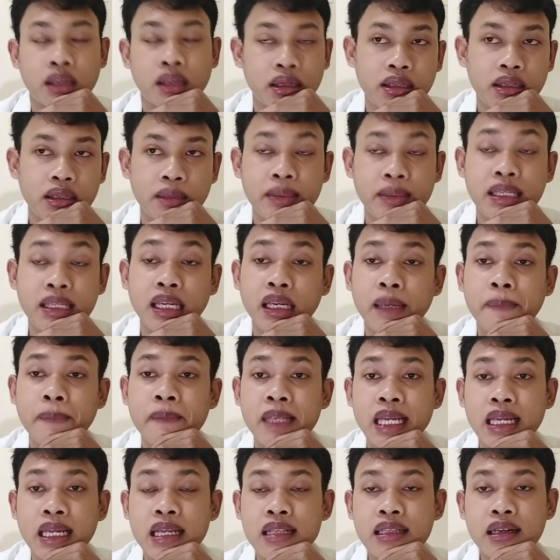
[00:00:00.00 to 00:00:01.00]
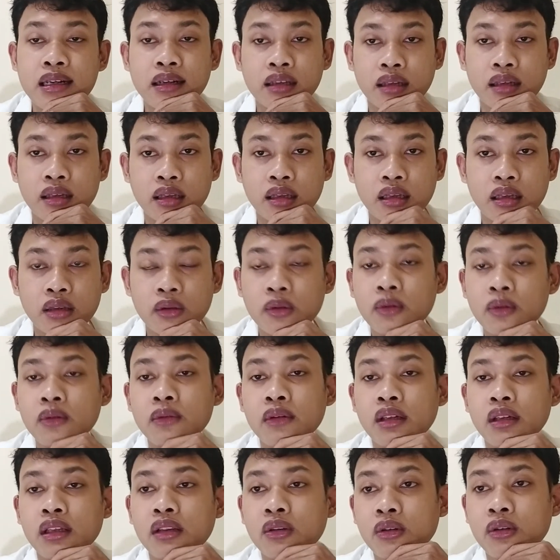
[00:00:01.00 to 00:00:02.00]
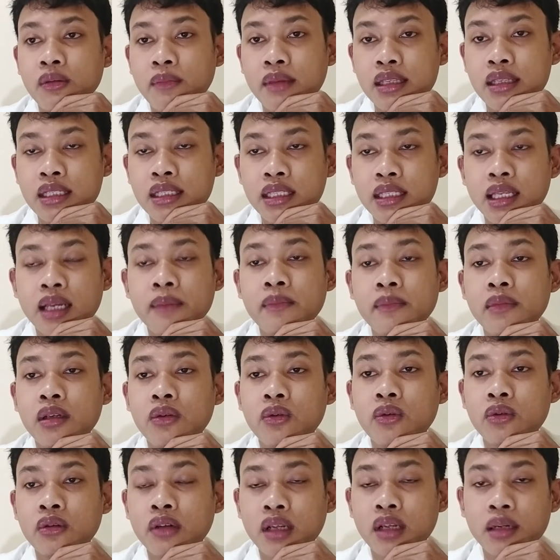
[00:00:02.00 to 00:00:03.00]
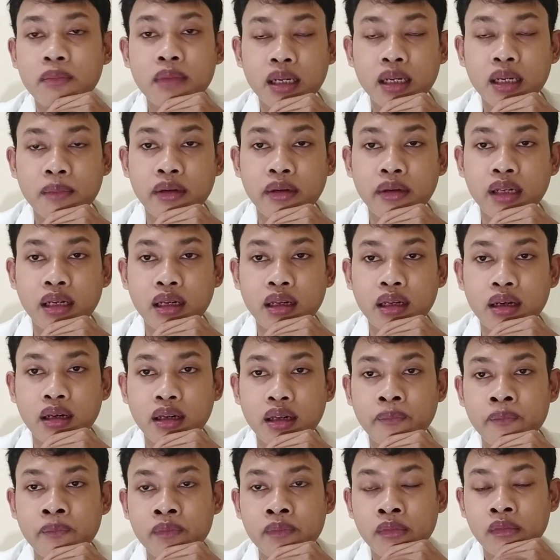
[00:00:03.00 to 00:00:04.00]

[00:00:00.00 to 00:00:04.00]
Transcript: eh, penyakit-penyakit uh, penyakit -penyakit tertentu itu bisa menurunkan berat badan Anda.